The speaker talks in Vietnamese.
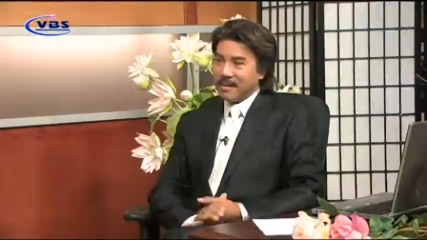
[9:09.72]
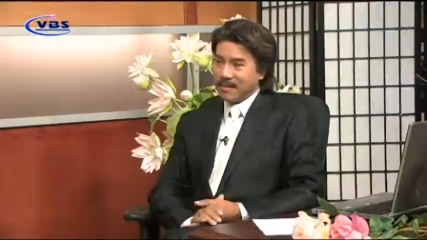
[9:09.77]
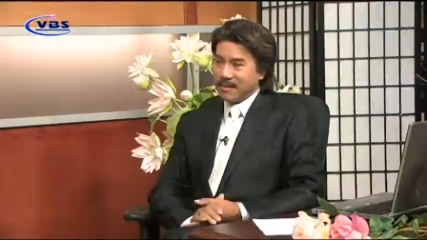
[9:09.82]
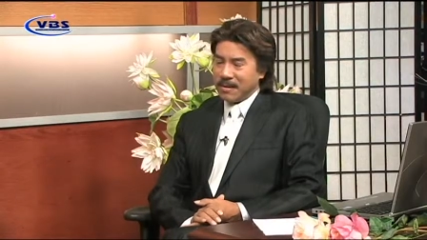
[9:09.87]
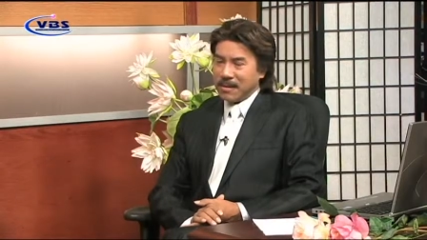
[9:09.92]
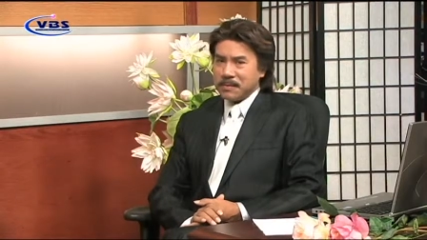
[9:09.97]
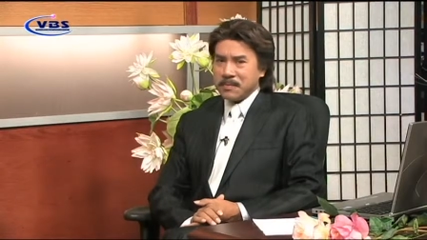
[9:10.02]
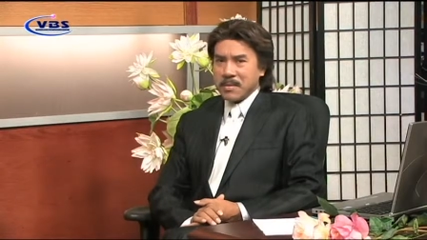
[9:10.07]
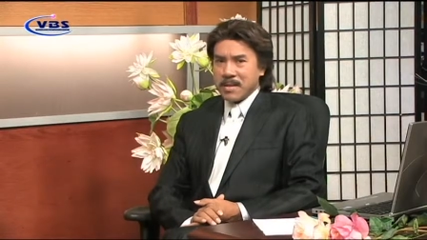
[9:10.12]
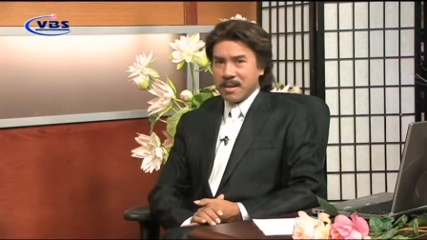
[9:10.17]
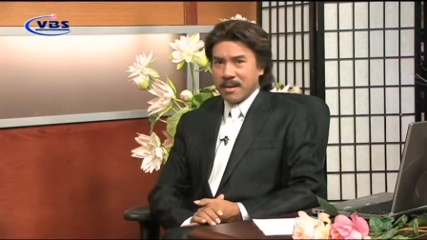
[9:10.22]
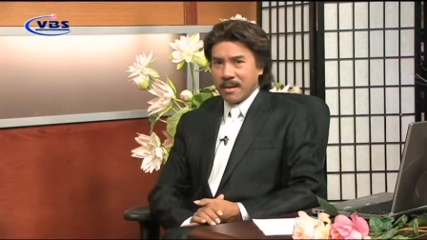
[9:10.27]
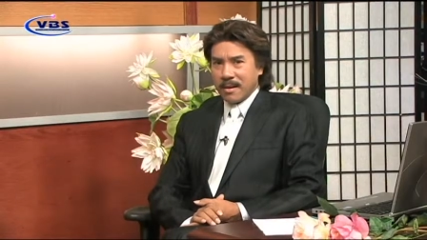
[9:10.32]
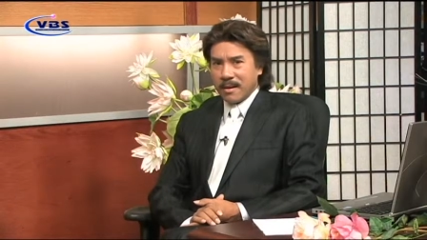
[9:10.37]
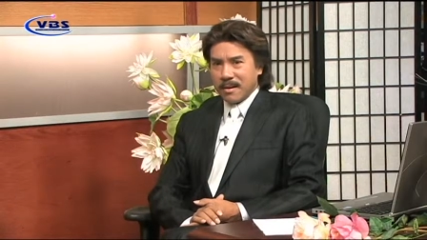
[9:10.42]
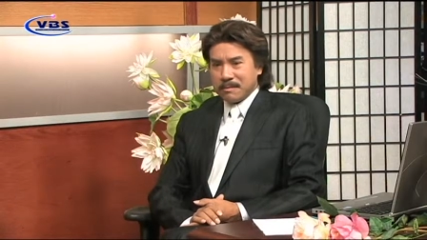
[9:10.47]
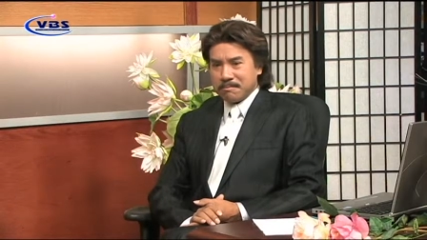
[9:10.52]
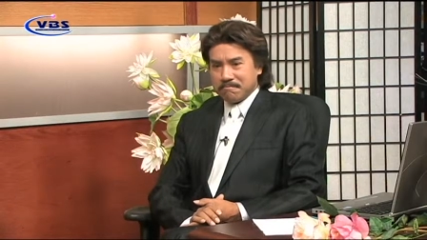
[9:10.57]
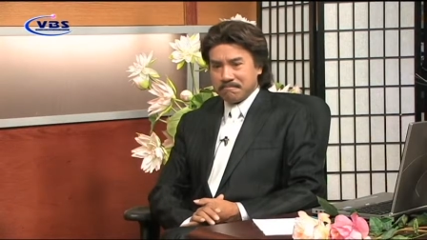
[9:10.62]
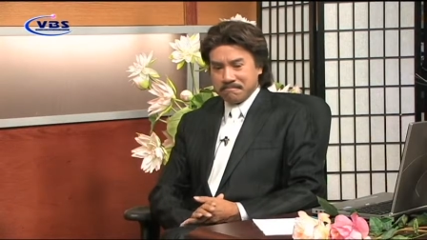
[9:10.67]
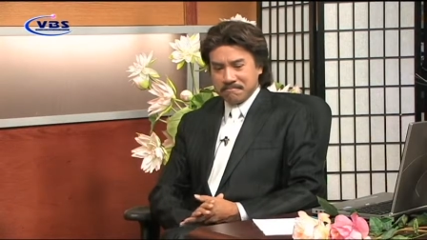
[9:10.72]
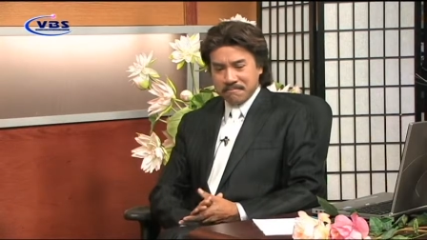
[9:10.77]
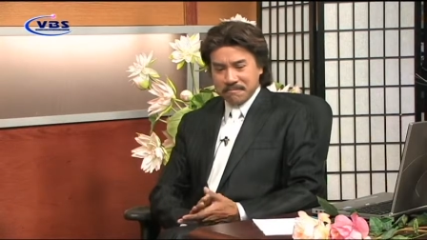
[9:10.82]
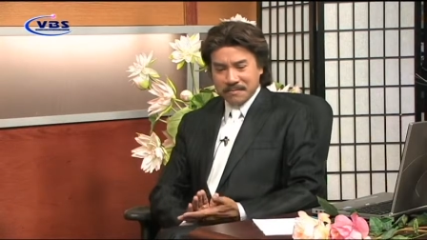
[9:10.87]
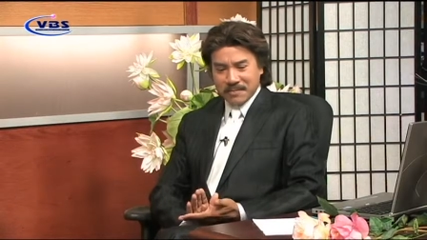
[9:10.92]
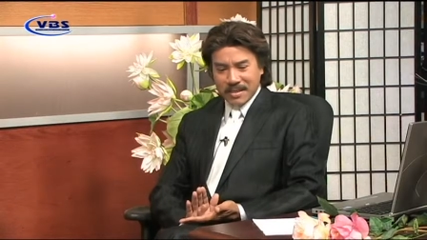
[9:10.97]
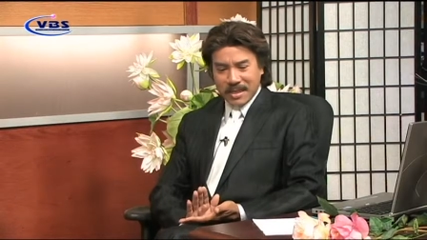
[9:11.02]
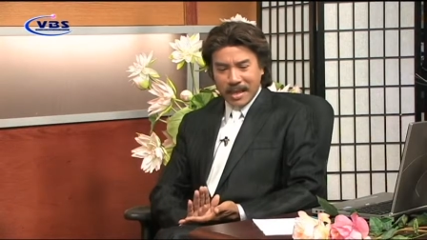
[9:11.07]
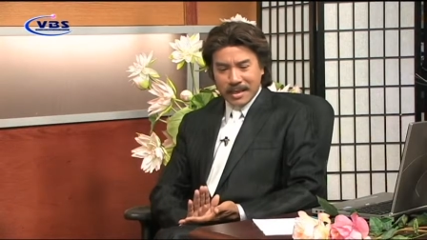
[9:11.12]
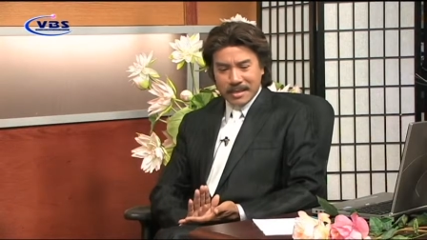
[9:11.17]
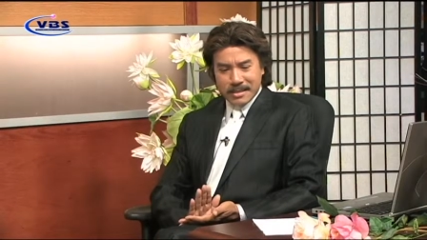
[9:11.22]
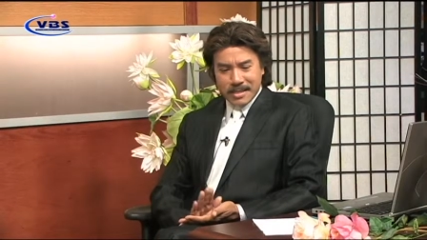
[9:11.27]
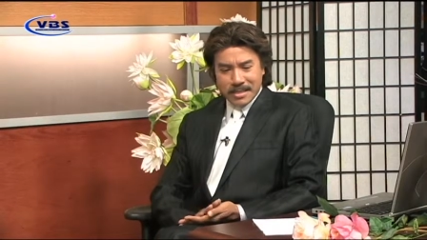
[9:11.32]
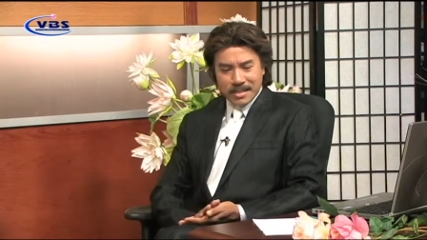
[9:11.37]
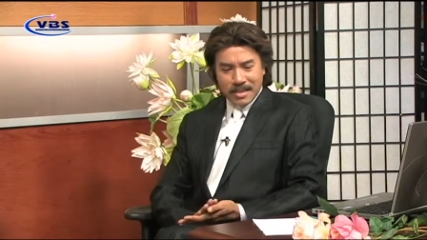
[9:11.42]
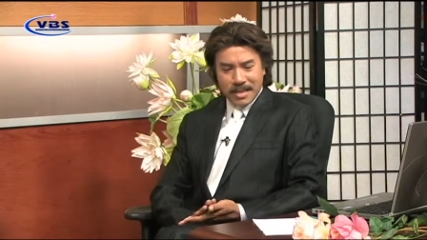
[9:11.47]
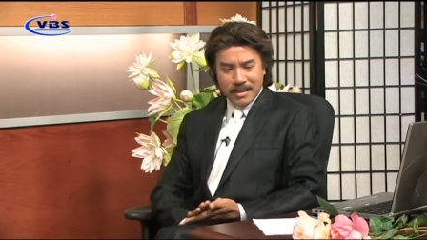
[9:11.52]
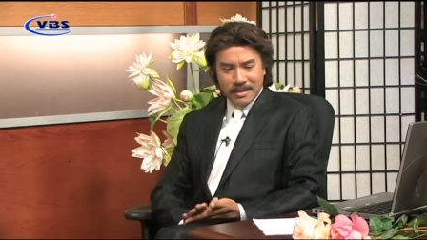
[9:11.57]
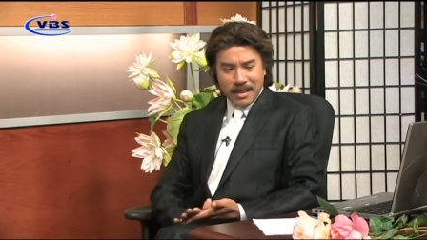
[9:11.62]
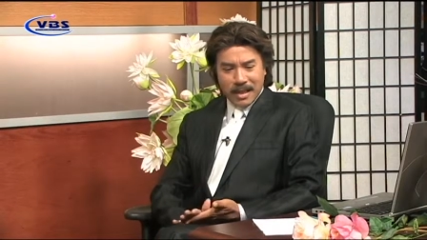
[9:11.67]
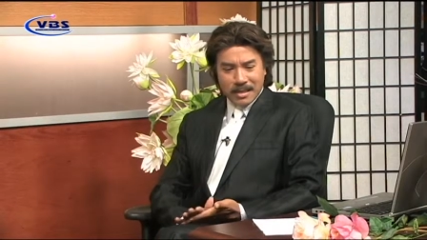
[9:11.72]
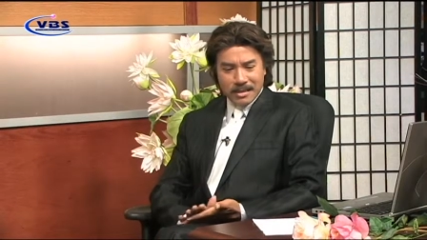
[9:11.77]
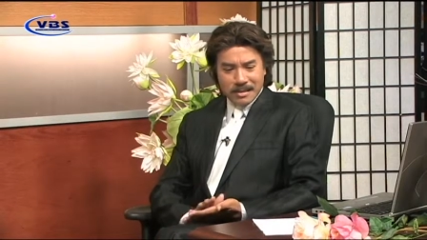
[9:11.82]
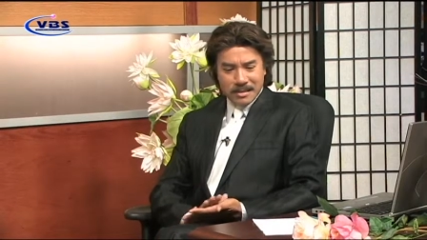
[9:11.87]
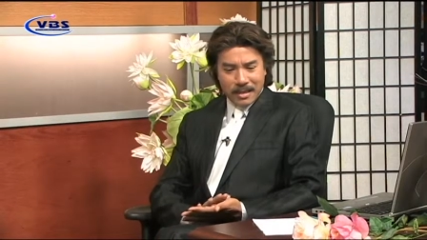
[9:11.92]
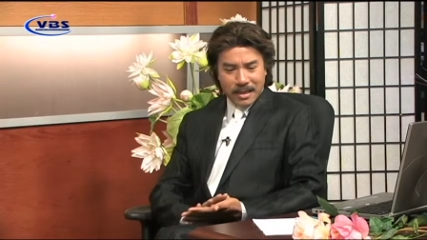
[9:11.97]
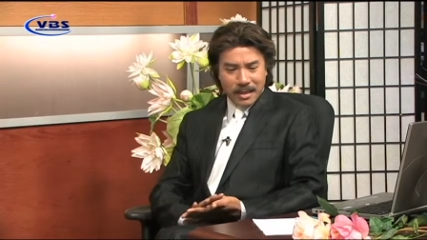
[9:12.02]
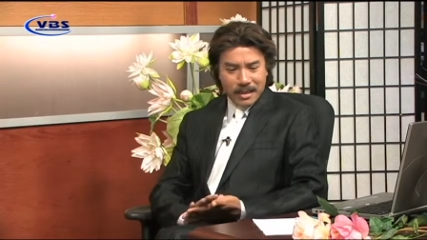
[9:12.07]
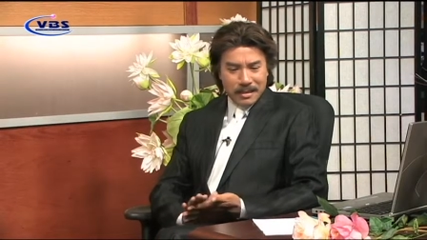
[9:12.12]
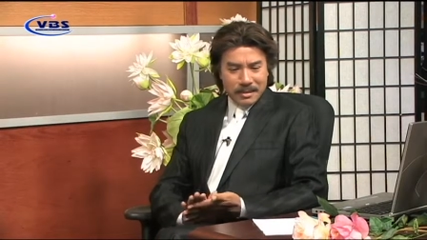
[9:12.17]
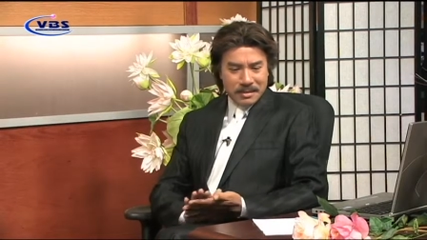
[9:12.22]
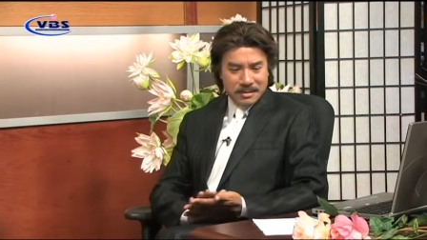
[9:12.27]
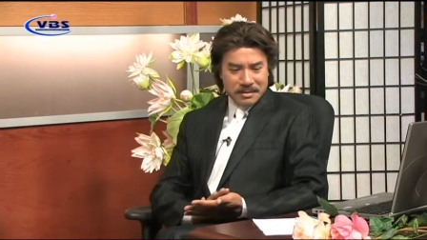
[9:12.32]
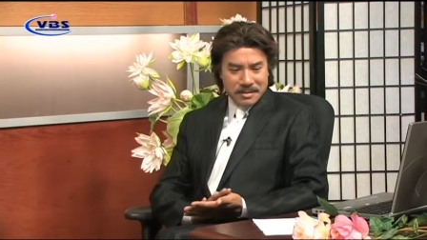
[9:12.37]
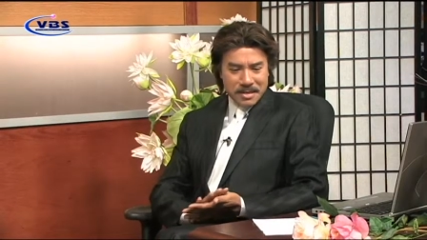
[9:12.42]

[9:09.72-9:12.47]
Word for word: vâng um, anh chắc chắn là anh sẽ